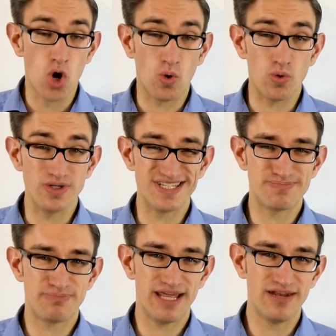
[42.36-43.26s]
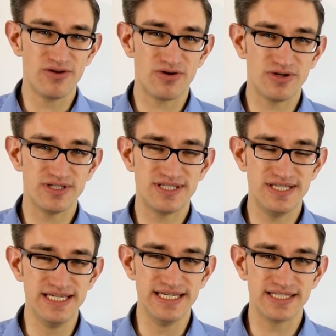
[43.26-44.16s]
Und ich blende euch
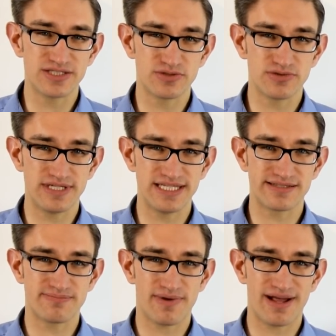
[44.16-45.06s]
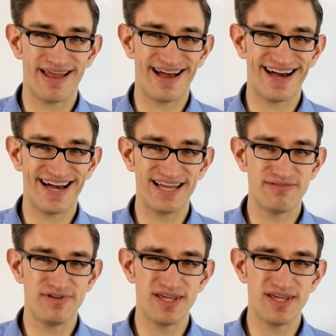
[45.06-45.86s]
hier zunächst mal ein,